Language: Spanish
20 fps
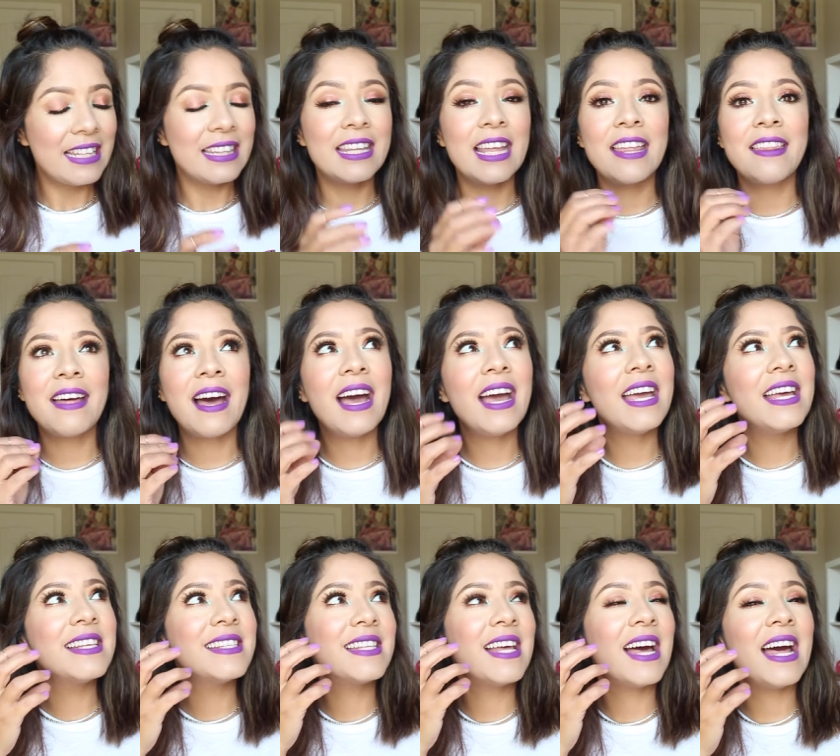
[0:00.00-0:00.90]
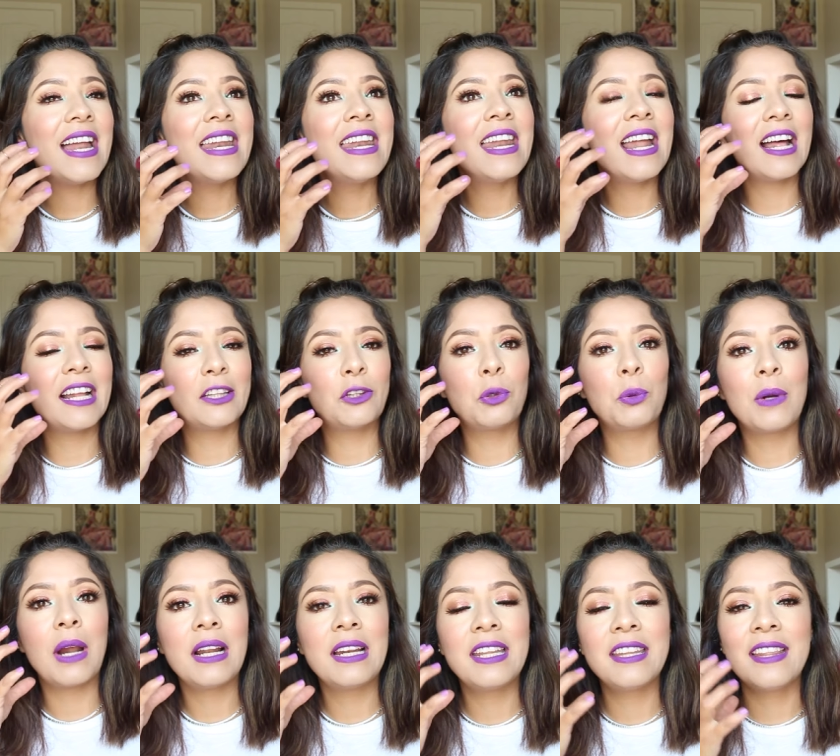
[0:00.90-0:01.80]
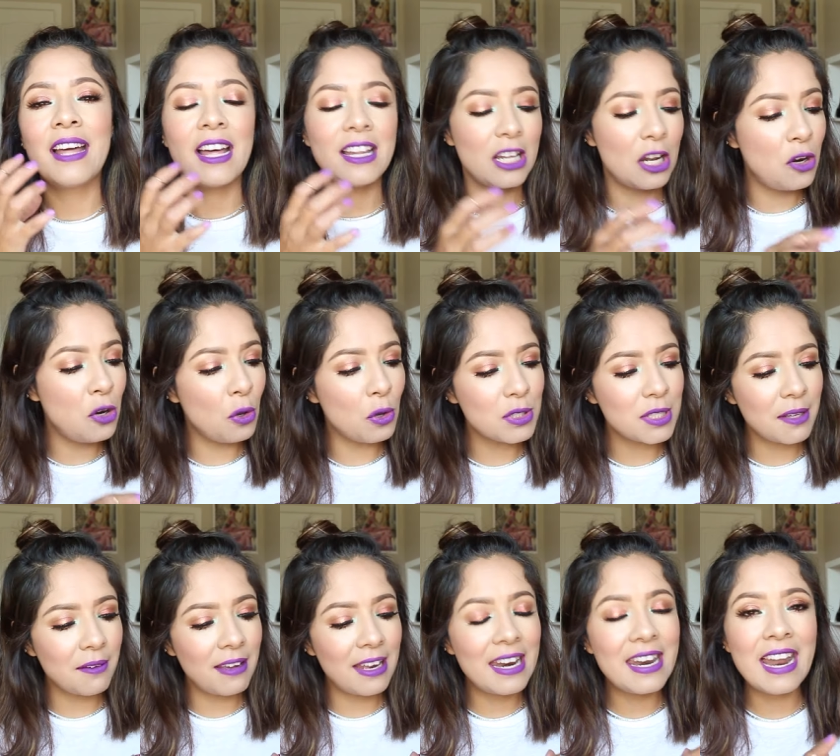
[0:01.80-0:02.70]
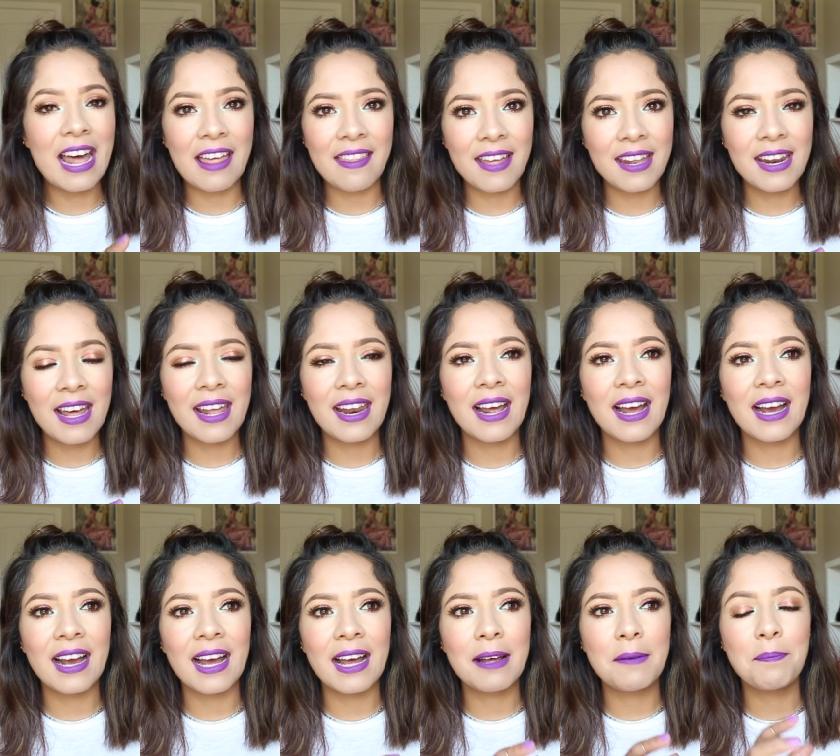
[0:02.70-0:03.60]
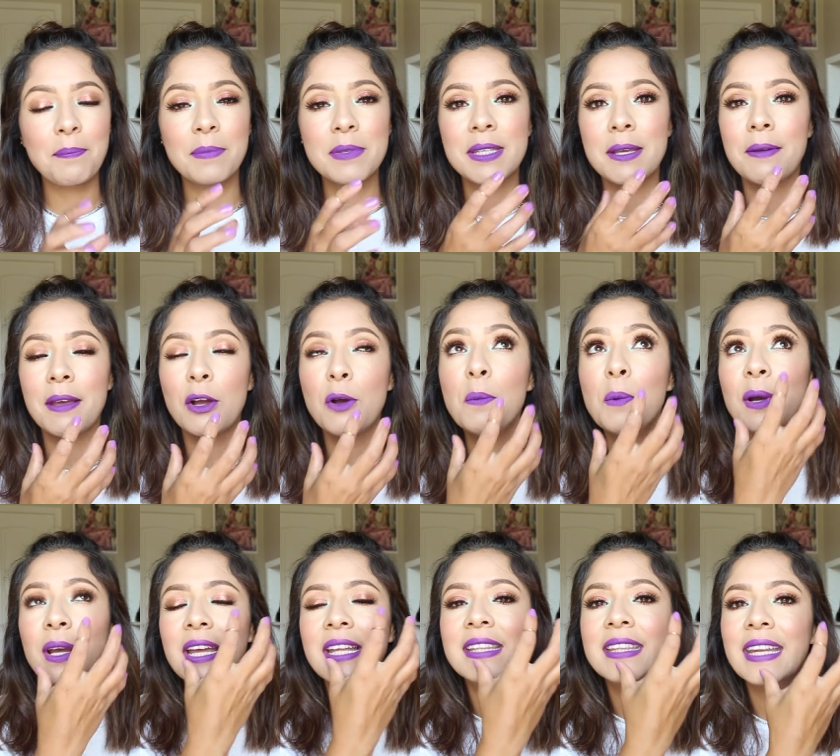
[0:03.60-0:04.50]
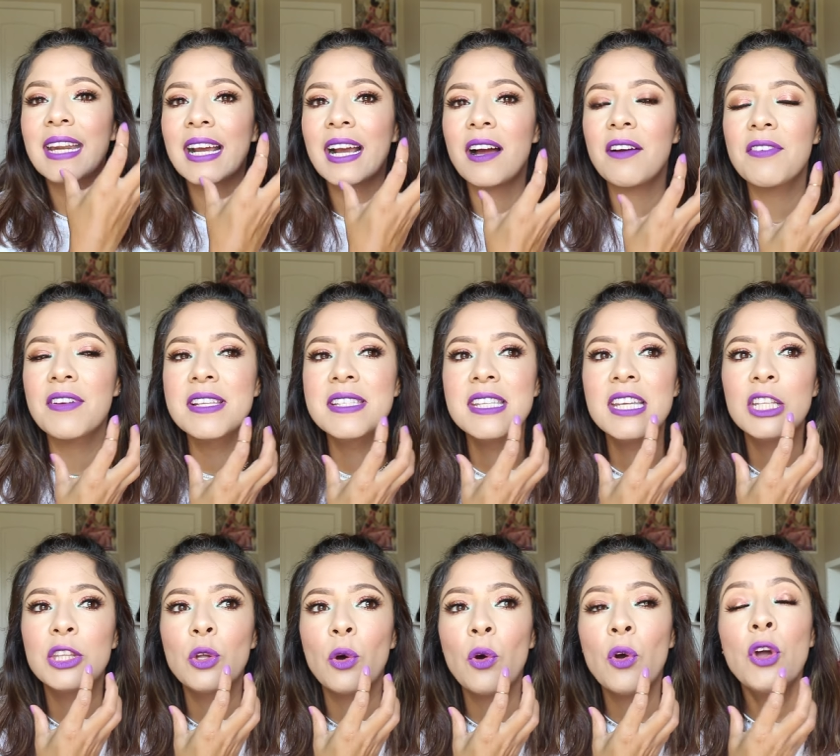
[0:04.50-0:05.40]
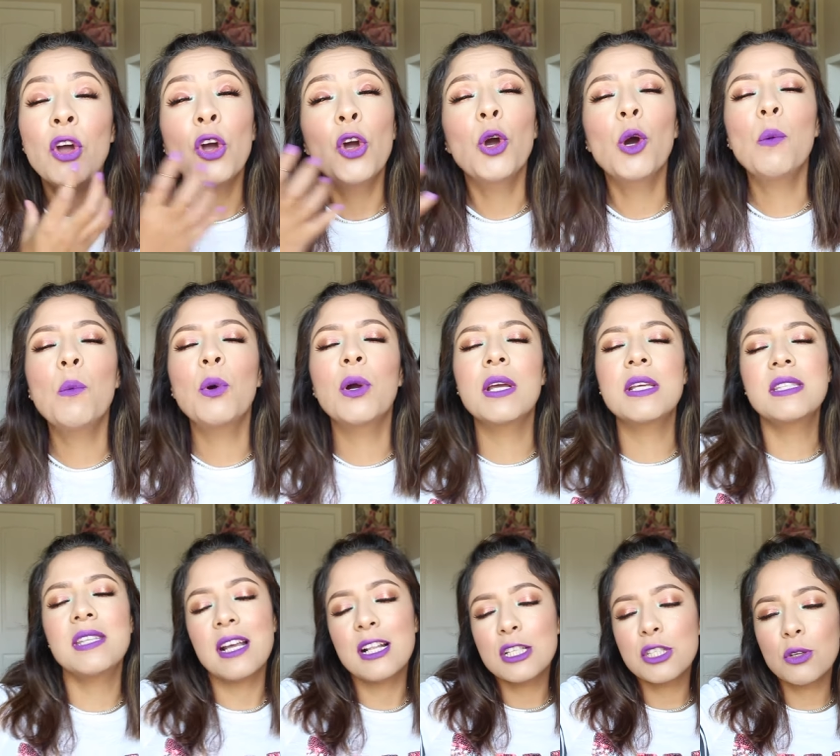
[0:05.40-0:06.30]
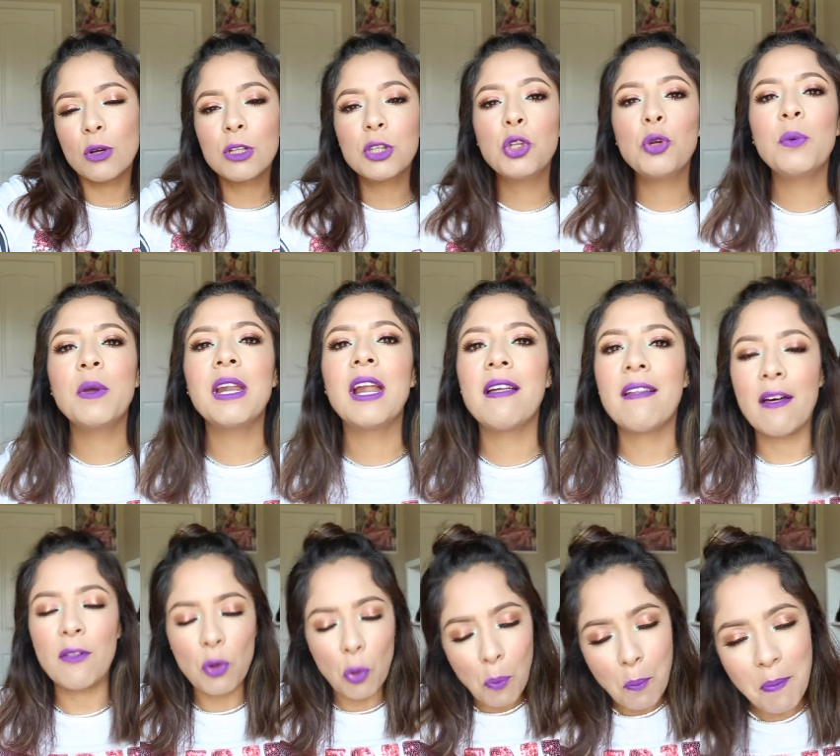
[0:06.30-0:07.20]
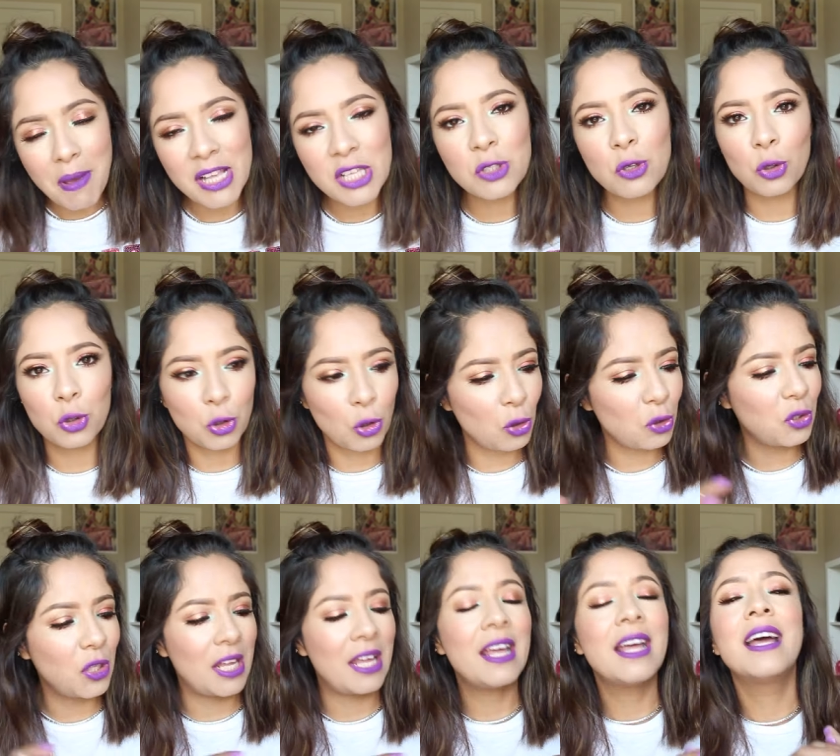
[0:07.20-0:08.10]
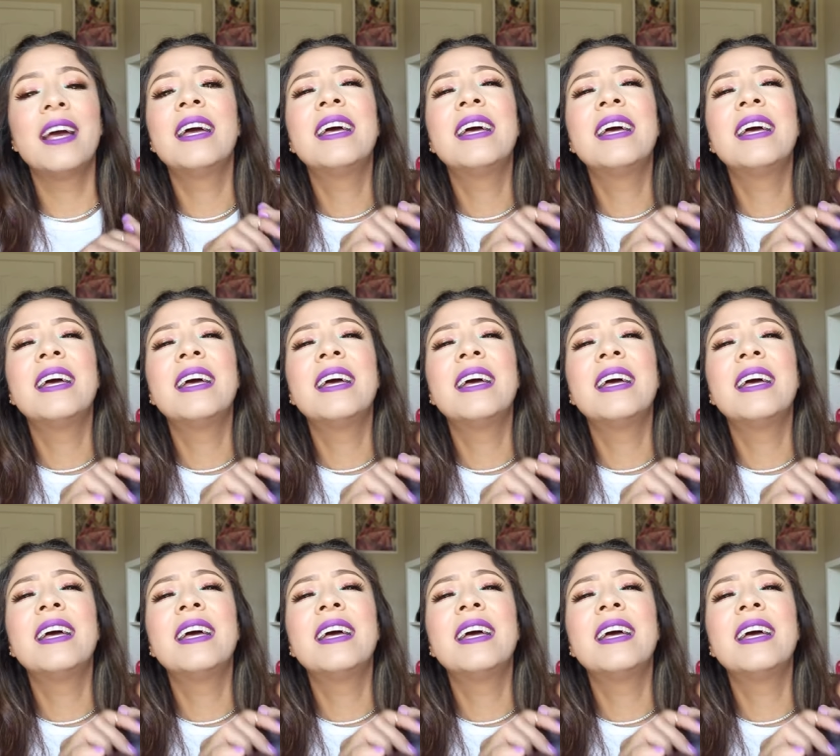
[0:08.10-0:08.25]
te da esa naturalidad, no se ve nada naranja, se ve como que entre cafecito, como que si el sol te hubiera dado un besotote.